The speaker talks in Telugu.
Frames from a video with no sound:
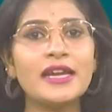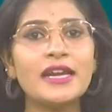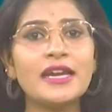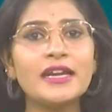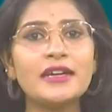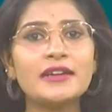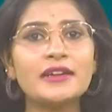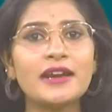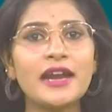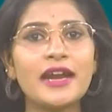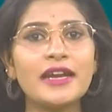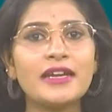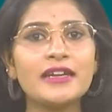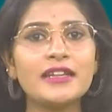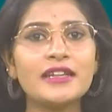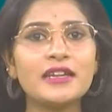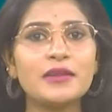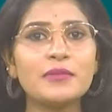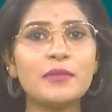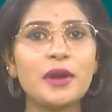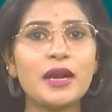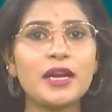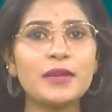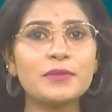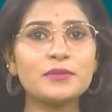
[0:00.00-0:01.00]
ఈ ట్రైన్
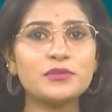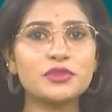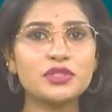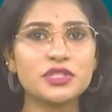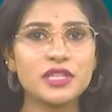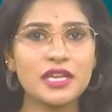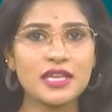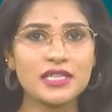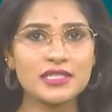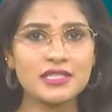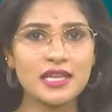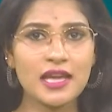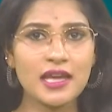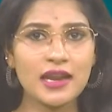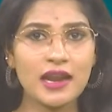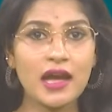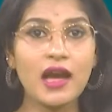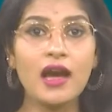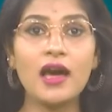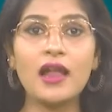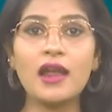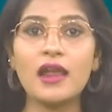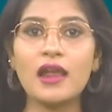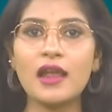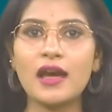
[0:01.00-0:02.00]
నిర్మాణం
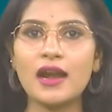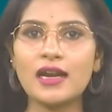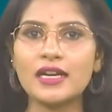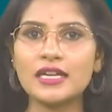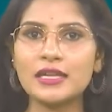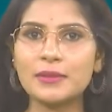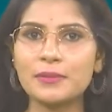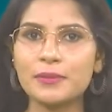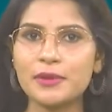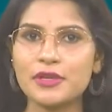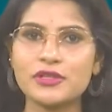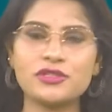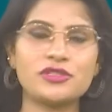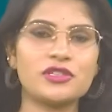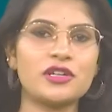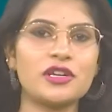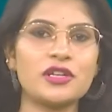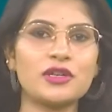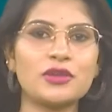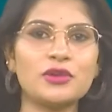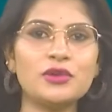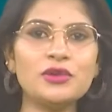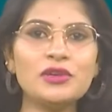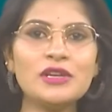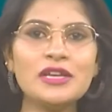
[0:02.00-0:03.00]
చేశారా లాంటి
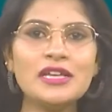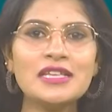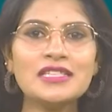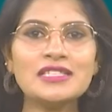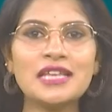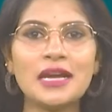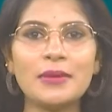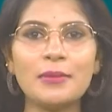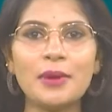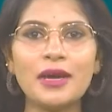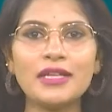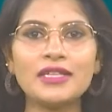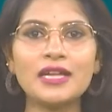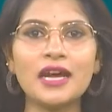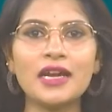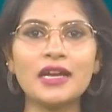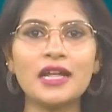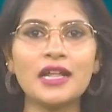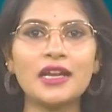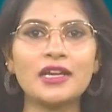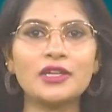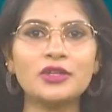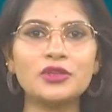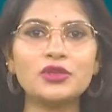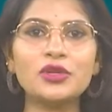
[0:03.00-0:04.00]
ప్రశ్నలకు
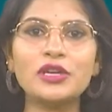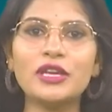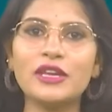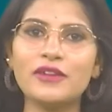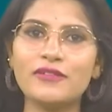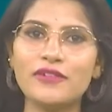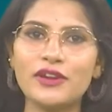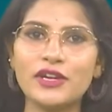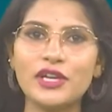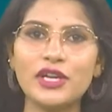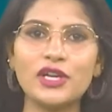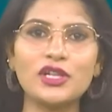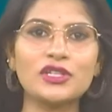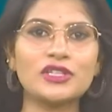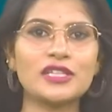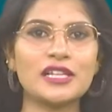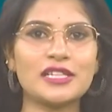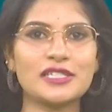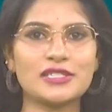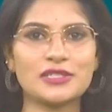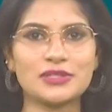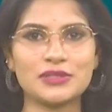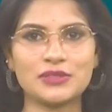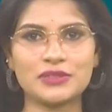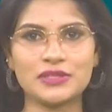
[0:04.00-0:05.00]
సమాధానాలను ఈ వీడియోలో
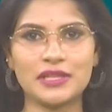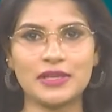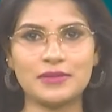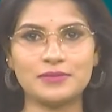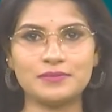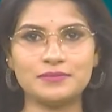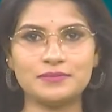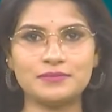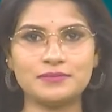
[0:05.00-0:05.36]
తెలుసుకుందాం